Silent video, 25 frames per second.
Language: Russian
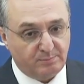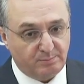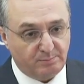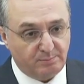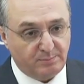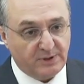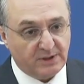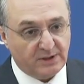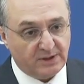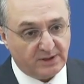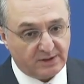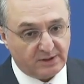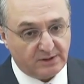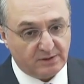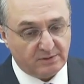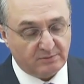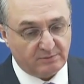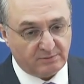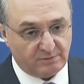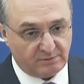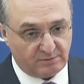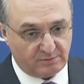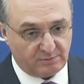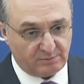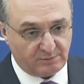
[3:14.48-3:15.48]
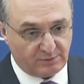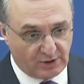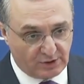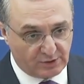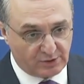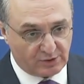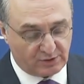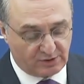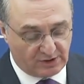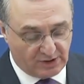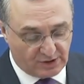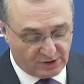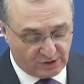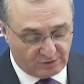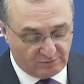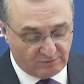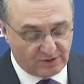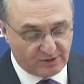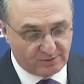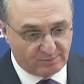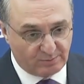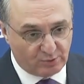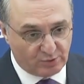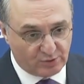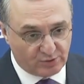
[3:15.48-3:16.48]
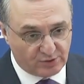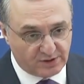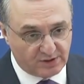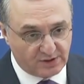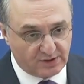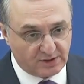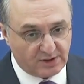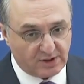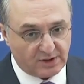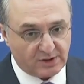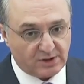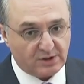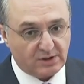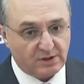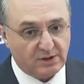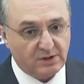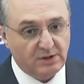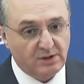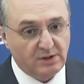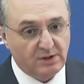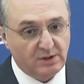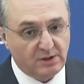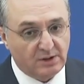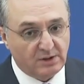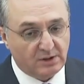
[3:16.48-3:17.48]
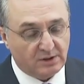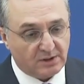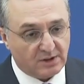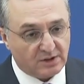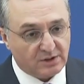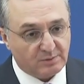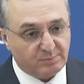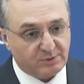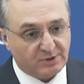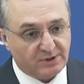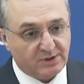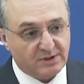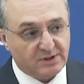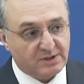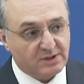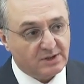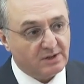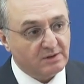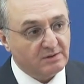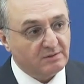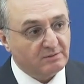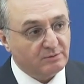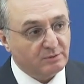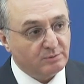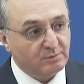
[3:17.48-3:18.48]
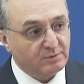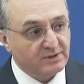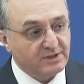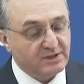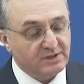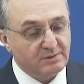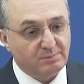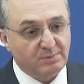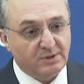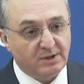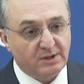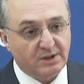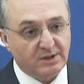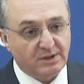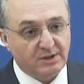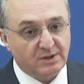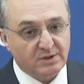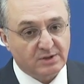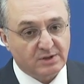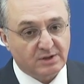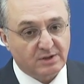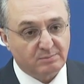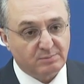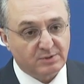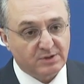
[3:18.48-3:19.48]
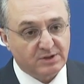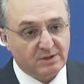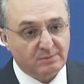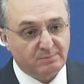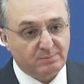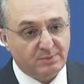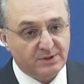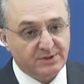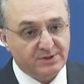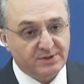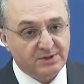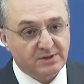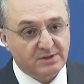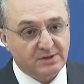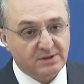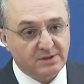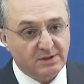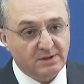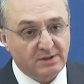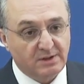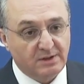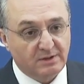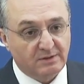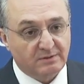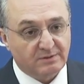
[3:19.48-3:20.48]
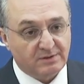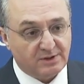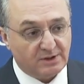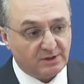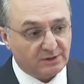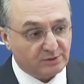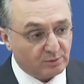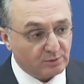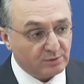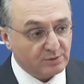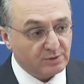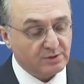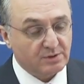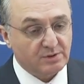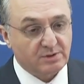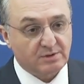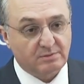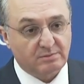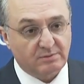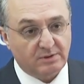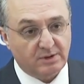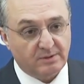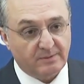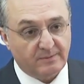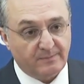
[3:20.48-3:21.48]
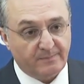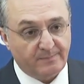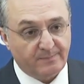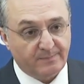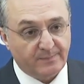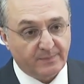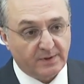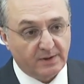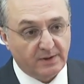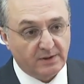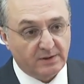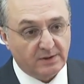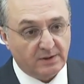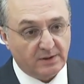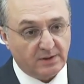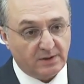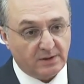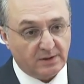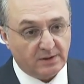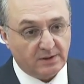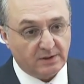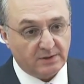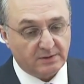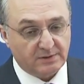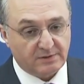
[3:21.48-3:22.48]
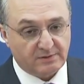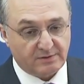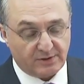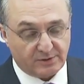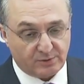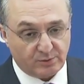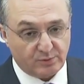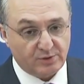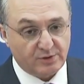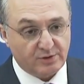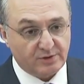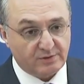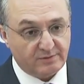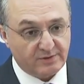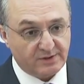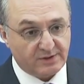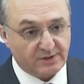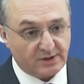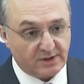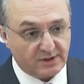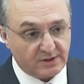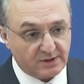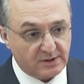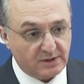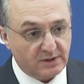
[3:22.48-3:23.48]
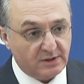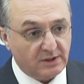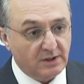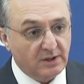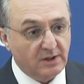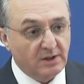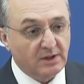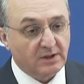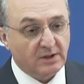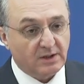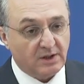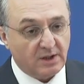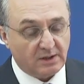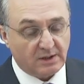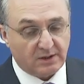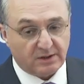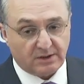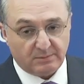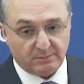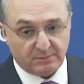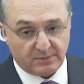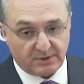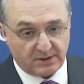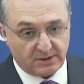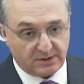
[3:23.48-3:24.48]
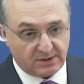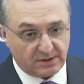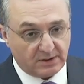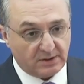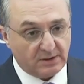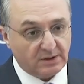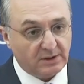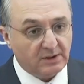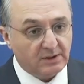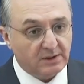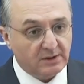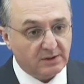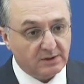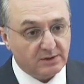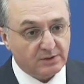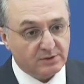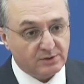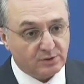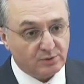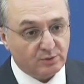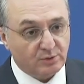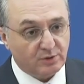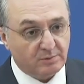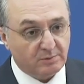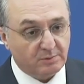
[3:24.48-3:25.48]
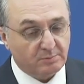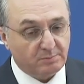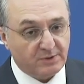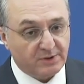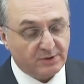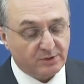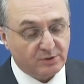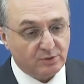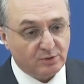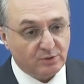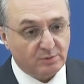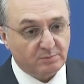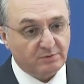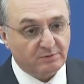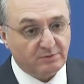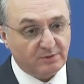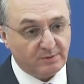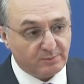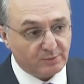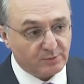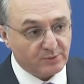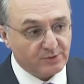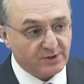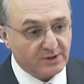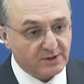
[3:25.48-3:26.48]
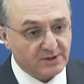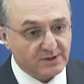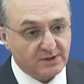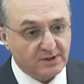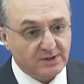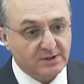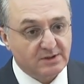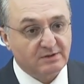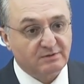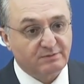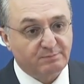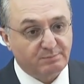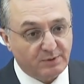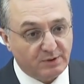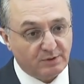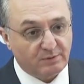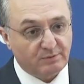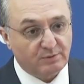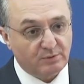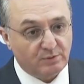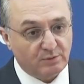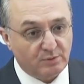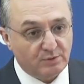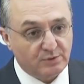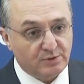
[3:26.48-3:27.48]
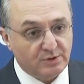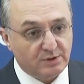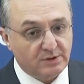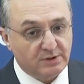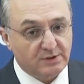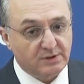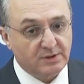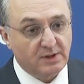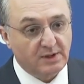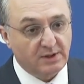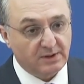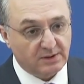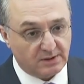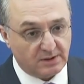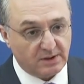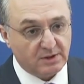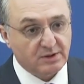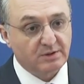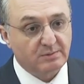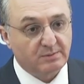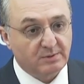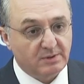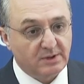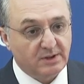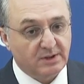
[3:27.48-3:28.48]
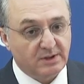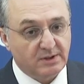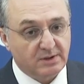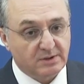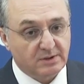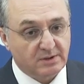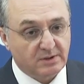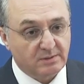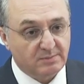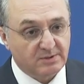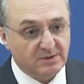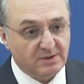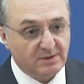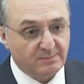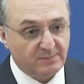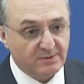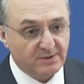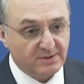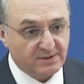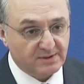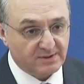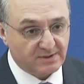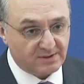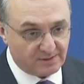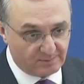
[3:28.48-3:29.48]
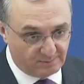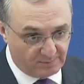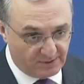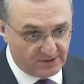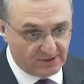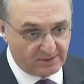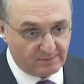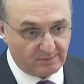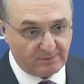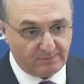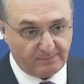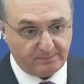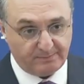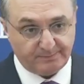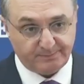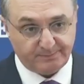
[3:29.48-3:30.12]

биологи... Э, наш, наши возможности, наши, наш потенциал в области биологической безопасности в сотрудничестве, э, сотрудничестве с Россией, как это мы и делали и с другими партнерами. Вопрос касается в первую очередь нашей биологической безопасности. Спасибо.